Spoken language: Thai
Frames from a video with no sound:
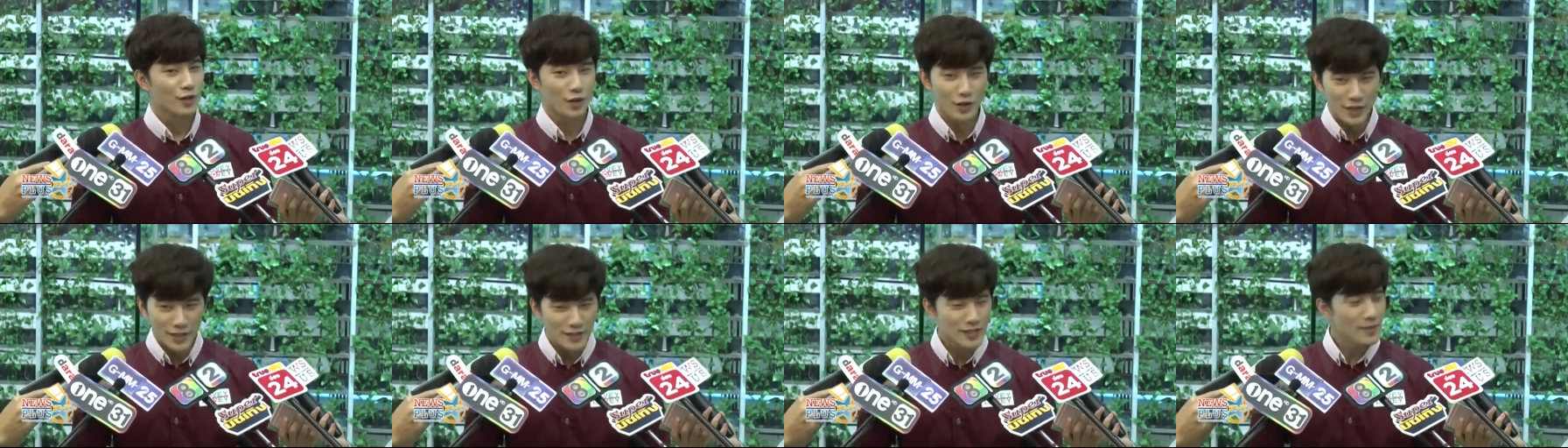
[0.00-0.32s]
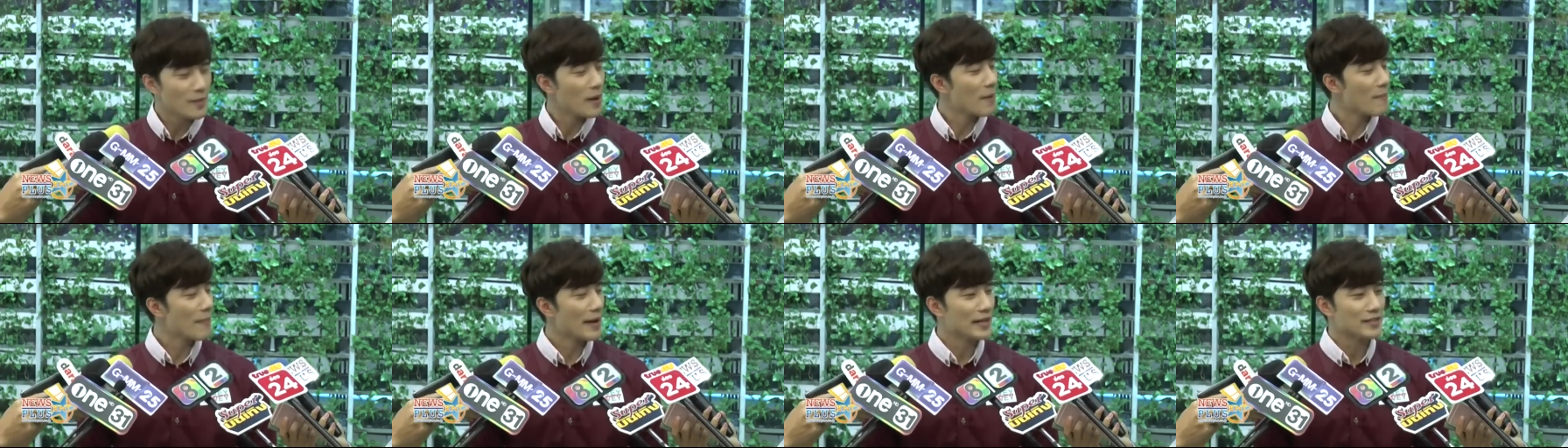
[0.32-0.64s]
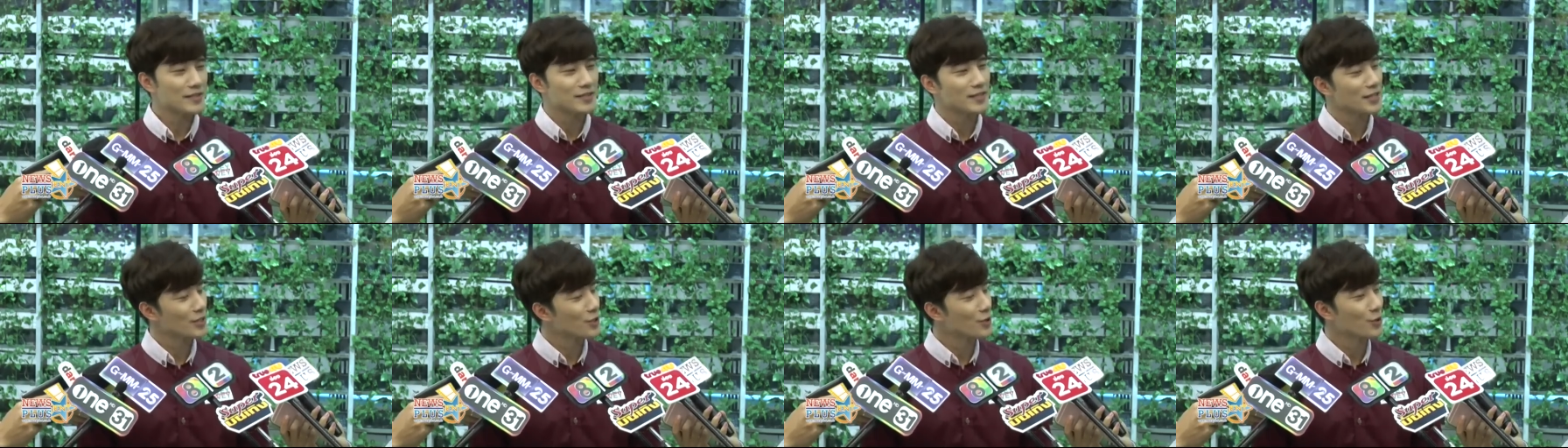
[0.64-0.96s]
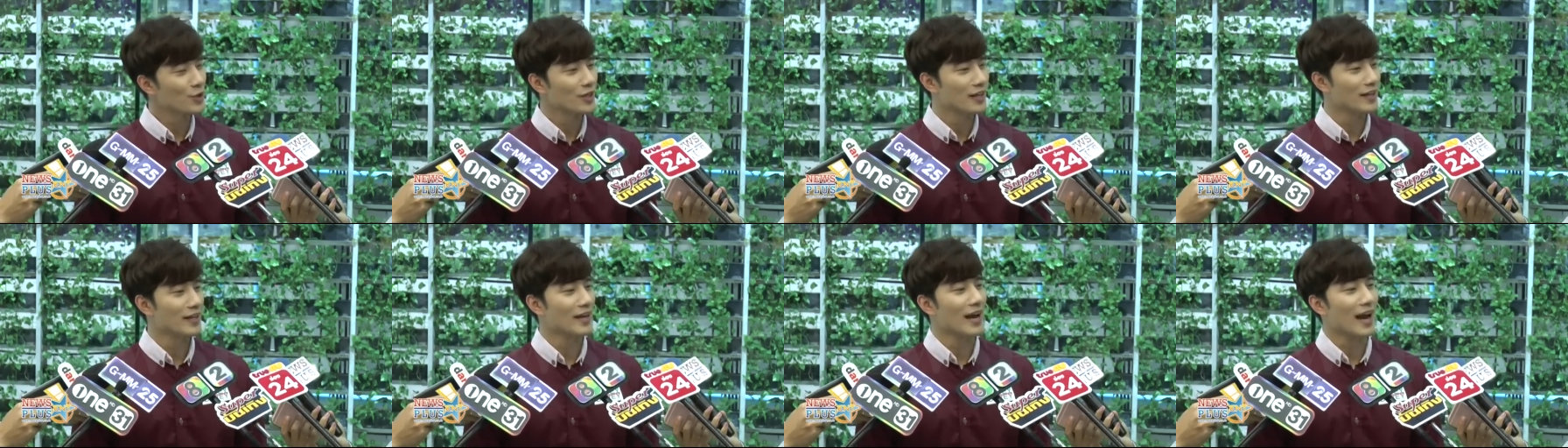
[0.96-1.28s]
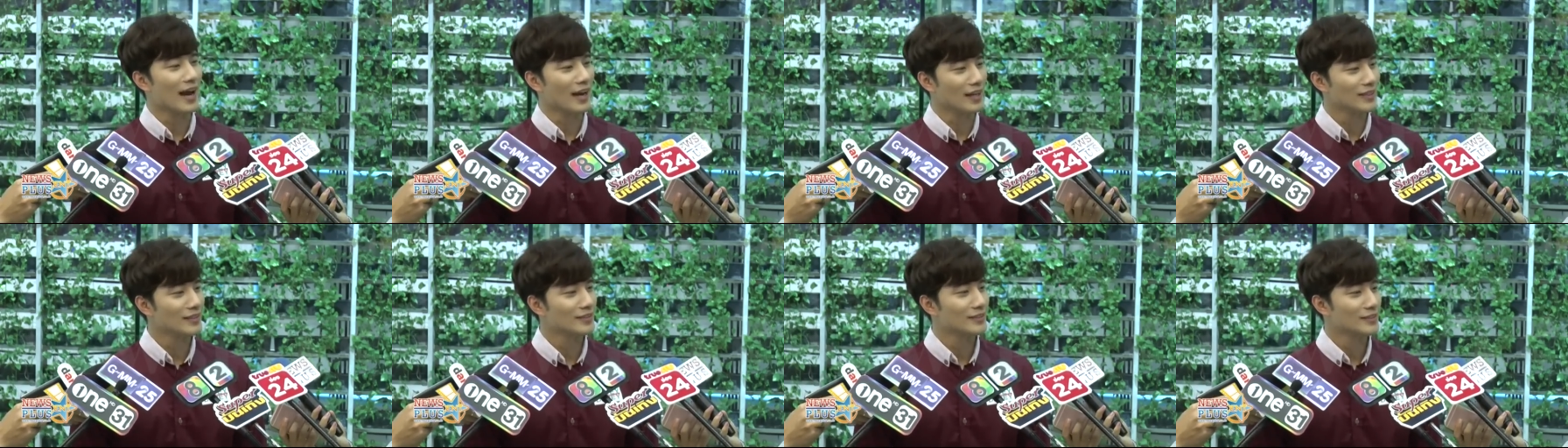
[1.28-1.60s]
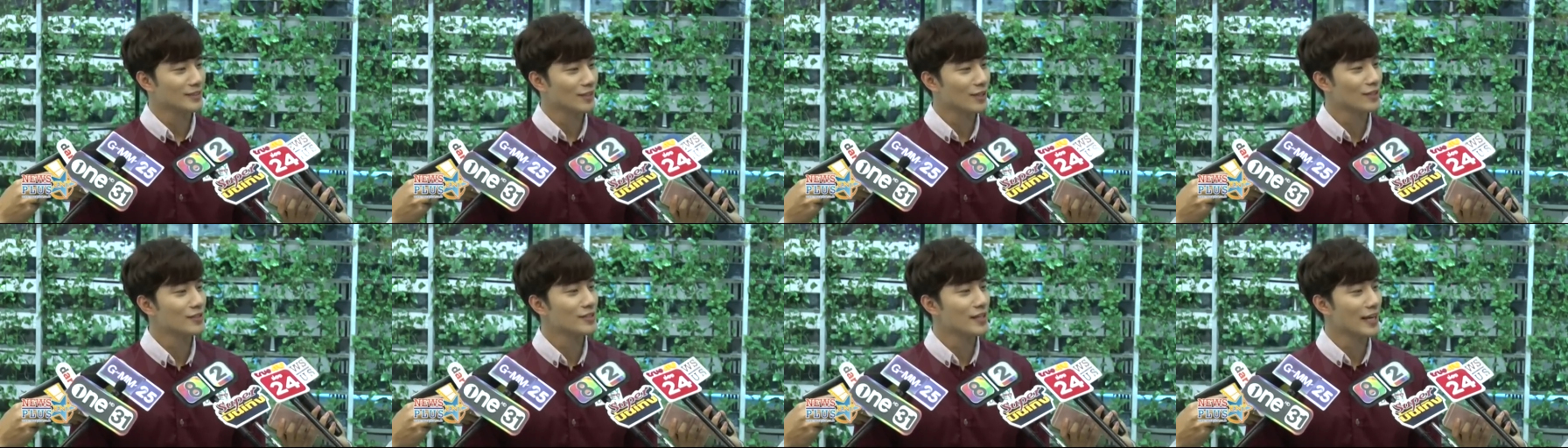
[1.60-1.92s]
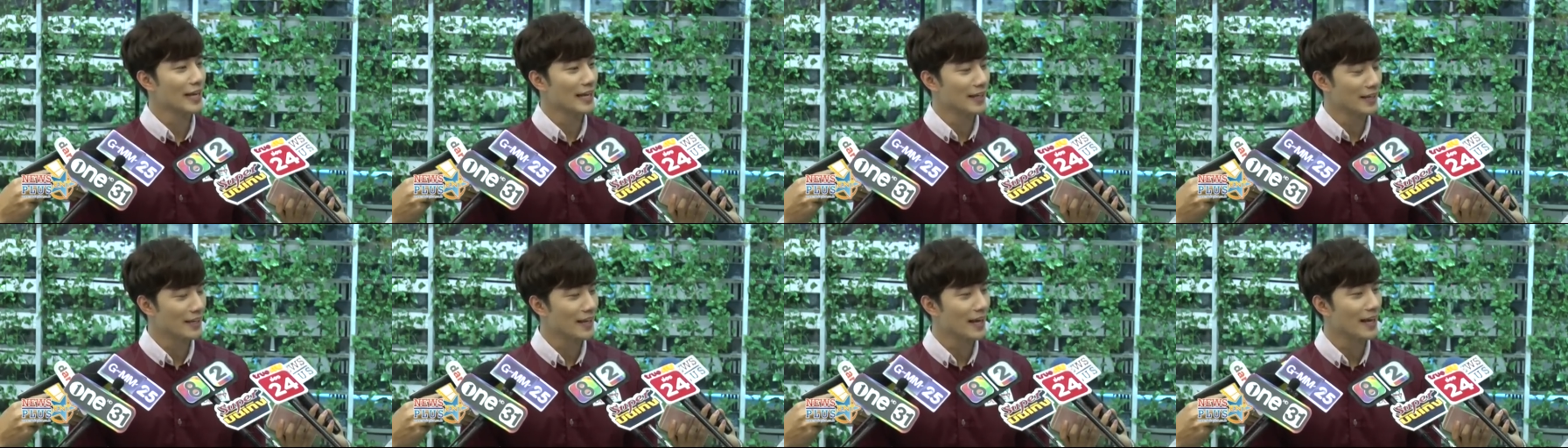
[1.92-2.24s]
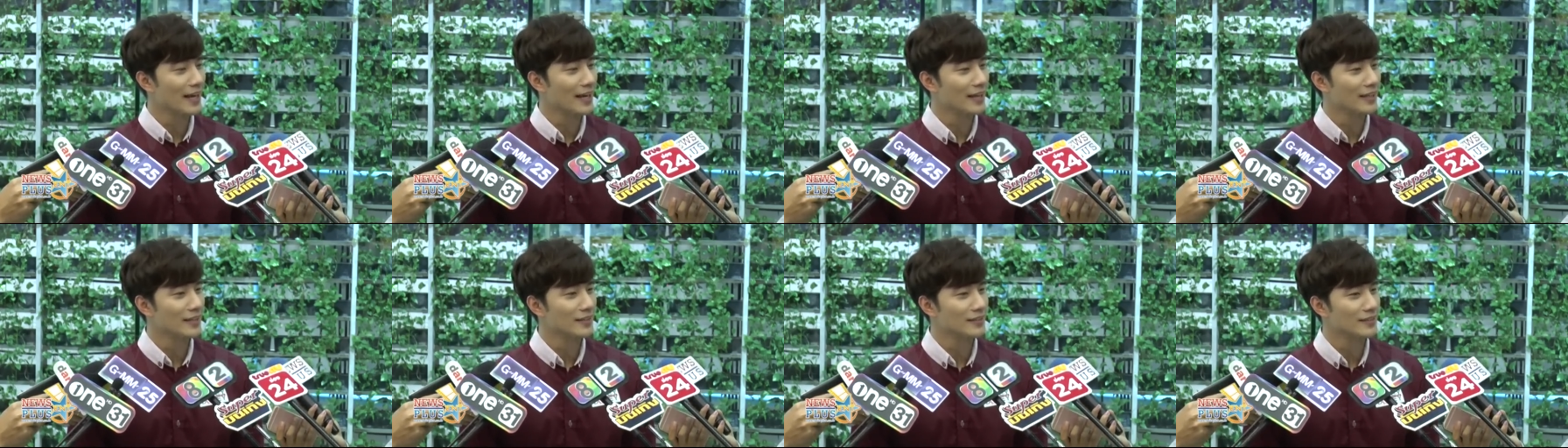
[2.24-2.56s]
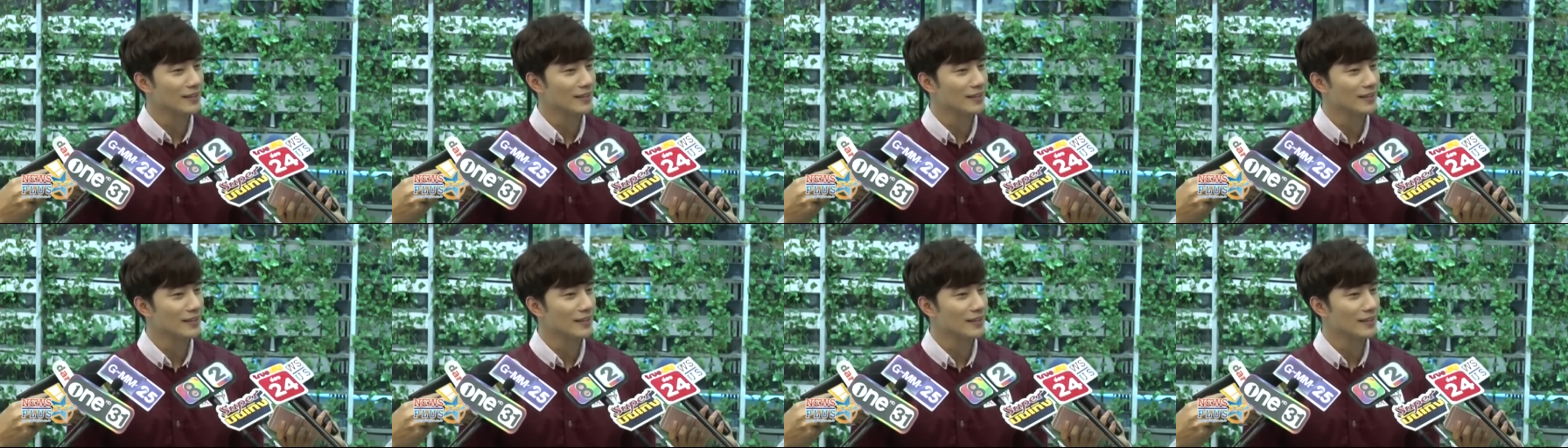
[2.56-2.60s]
ก็น่าจะไปเบสที่นู่นเลยนะ ก็จะเห็นไทย